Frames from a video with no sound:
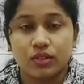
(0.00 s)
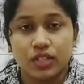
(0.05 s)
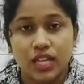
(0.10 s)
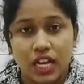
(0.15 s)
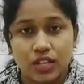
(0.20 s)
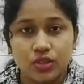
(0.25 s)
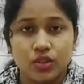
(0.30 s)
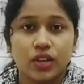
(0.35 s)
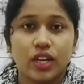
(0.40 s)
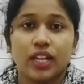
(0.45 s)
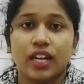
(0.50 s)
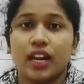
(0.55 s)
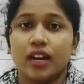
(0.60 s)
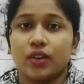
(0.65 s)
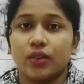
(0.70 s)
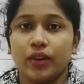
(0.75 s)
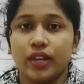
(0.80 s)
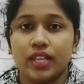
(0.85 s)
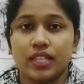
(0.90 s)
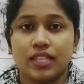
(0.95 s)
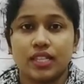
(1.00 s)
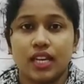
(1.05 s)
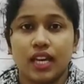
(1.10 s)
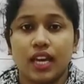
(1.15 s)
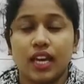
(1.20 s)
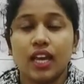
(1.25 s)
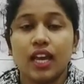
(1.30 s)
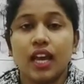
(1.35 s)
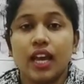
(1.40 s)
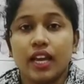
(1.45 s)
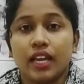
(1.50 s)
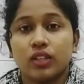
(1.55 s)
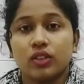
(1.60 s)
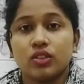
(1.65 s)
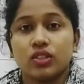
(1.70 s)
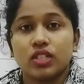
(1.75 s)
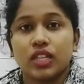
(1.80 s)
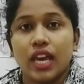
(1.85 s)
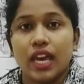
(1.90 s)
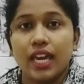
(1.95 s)
যাজকেরা রয়েছে
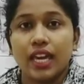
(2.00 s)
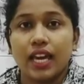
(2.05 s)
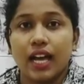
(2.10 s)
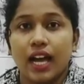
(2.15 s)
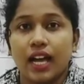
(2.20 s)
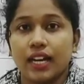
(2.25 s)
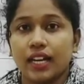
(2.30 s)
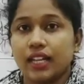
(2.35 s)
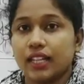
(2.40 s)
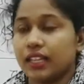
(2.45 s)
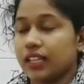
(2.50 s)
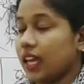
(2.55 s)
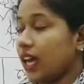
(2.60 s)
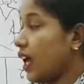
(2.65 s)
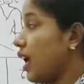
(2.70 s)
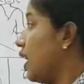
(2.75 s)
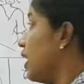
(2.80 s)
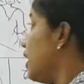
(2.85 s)
কিন্তু সেইখানেতে